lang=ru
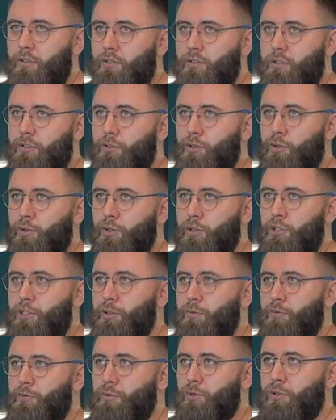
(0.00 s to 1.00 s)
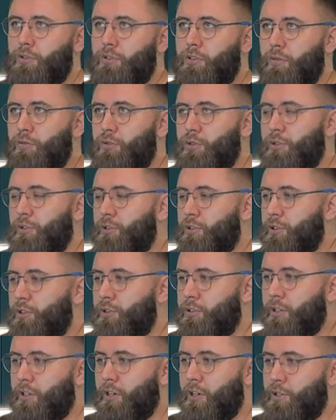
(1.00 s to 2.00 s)
за сроки, чем всю оставшуюся жизнь
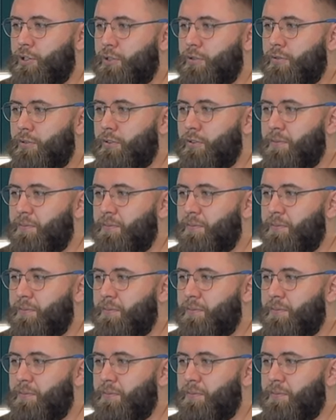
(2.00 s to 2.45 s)
за качество.